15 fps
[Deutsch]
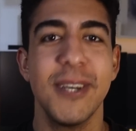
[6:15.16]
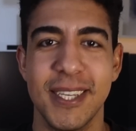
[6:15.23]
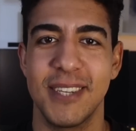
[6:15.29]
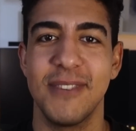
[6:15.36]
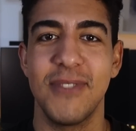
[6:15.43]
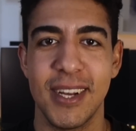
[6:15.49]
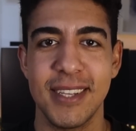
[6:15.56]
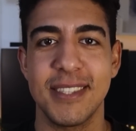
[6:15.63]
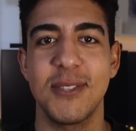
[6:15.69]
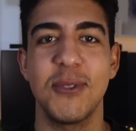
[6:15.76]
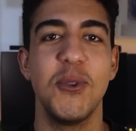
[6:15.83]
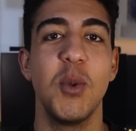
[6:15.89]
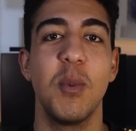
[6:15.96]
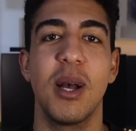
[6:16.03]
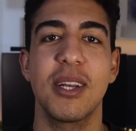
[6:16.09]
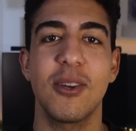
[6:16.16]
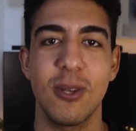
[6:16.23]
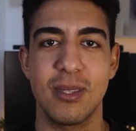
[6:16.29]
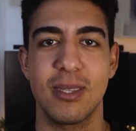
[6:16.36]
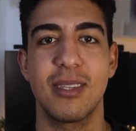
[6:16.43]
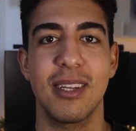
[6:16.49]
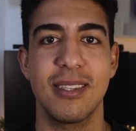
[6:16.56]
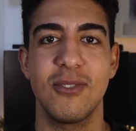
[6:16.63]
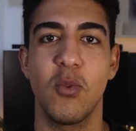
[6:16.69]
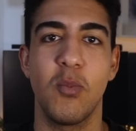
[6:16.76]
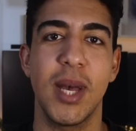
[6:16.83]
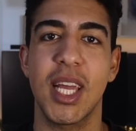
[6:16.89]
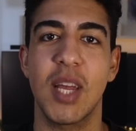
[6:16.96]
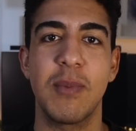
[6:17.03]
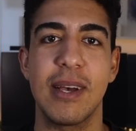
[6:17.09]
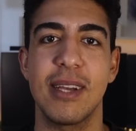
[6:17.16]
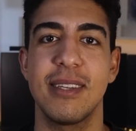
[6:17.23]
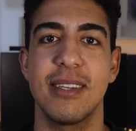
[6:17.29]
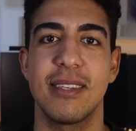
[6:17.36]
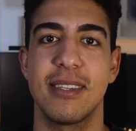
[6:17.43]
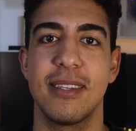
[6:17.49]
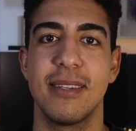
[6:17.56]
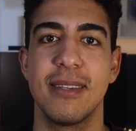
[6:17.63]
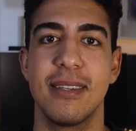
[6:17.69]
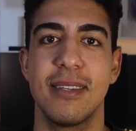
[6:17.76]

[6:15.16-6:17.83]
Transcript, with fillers: irgendwas über Konzentration beigebracht hat.